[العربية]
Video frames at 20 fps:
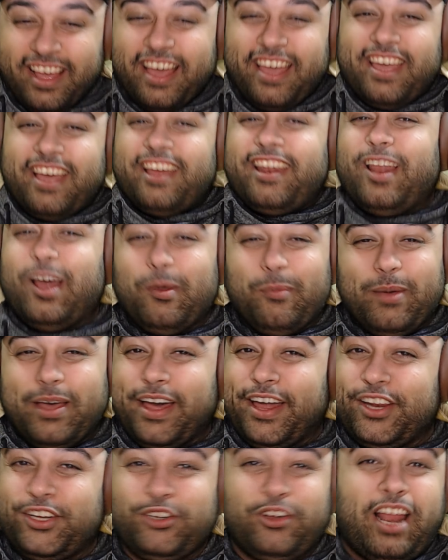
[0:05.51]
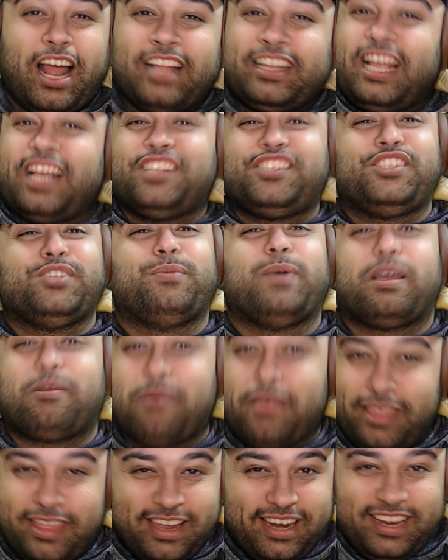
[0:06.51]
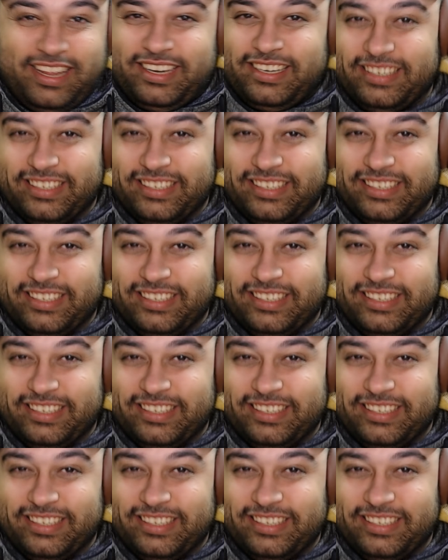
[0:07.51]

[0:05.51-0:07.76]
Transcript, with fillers: هي لعبه يعني شو حتعصبك مثلا